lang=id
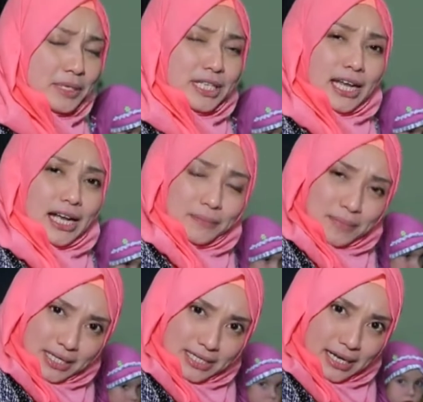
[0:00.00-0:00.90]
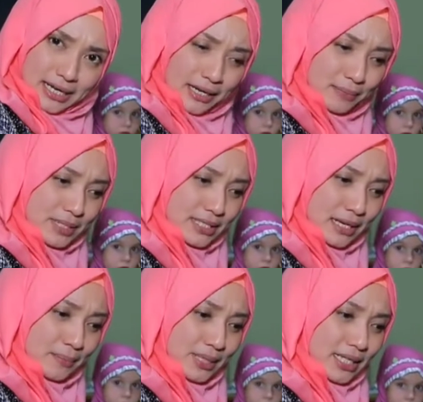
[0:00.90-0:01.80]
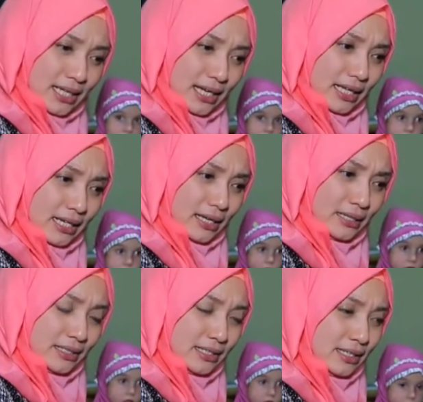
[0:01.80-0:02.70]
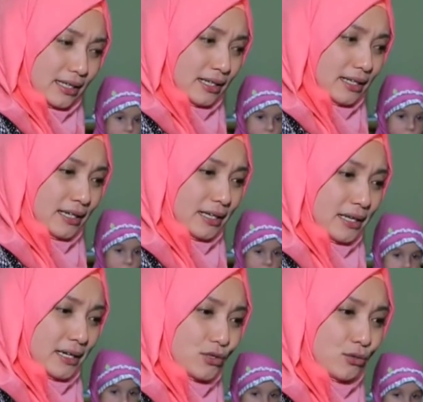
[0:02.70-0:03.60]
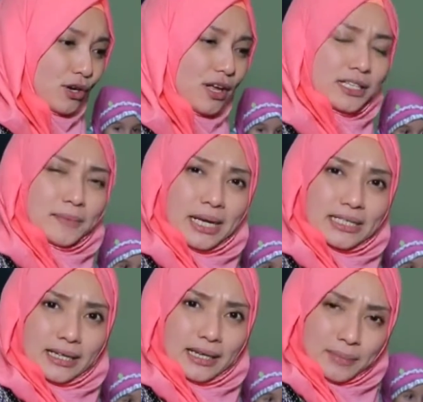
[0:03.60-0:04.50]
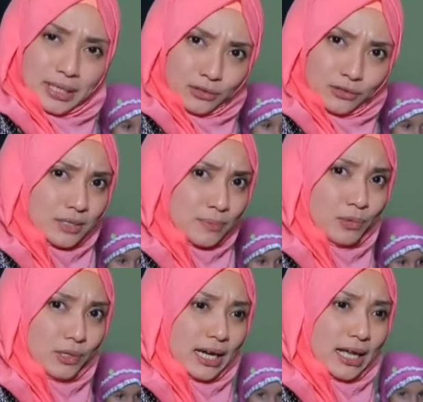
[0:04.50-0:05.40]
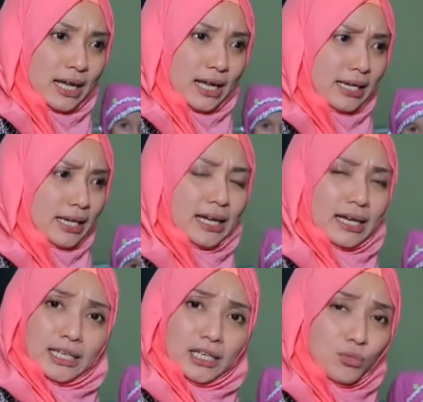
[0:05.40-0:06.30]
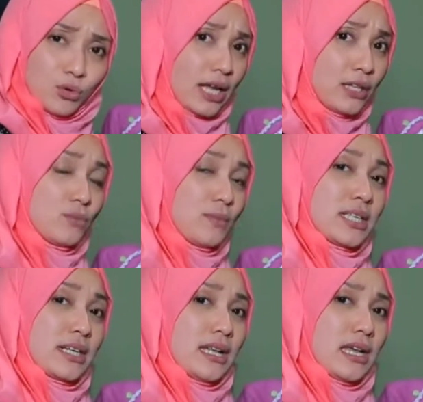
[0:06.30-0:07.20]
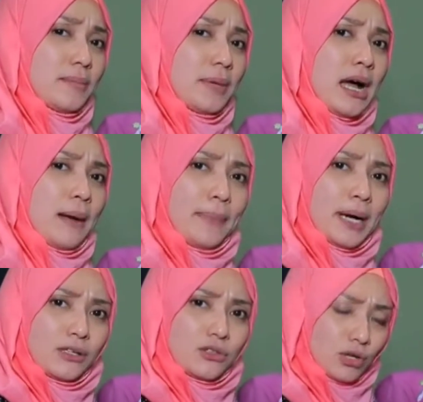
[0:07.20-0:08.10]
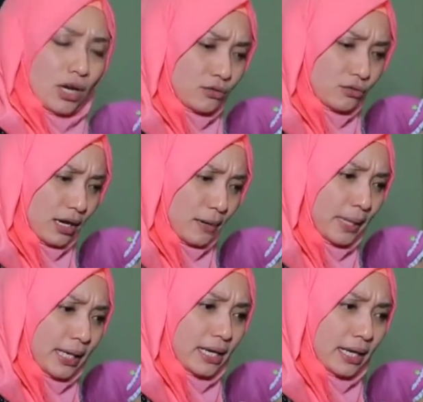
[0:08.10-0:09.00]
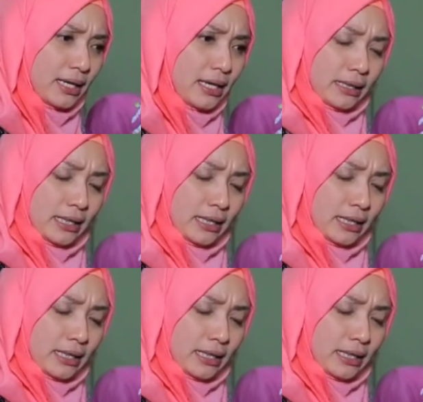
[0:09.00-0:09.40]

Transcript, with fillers: menyenangkan bagi saya bisa mendengarkan uh, surah dibacakan begitu sempurna. Anak-anak ini bukan cuma sekedar menghafal surah-surah pendek,